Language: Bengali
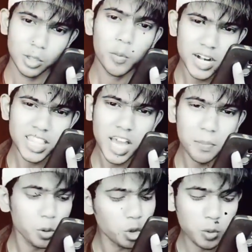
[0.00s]
তোমার দেয়া
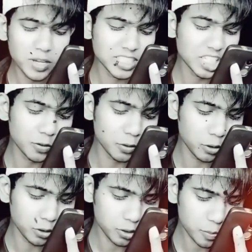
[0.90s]
প্রণো
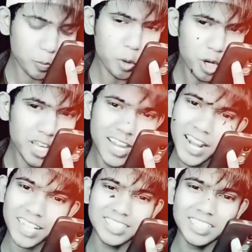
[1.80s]
মেসেজগুলো গুলো
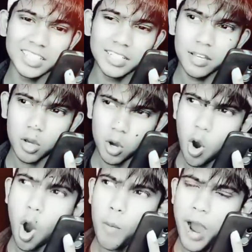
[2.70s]
পরিয়ার হাসি
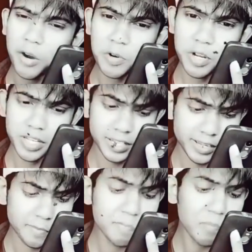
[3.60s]
অবাক হই
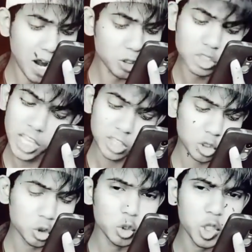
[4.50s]
মানুষ
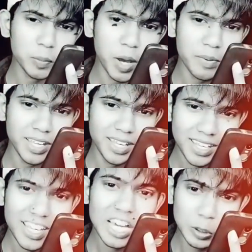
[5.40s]
এত সুন্দরভাবে
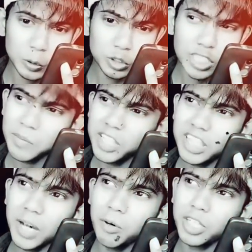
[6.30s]
গুছিয়ে
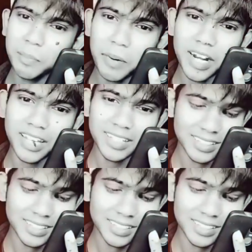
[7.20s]
মিথ্যা বলতে পারে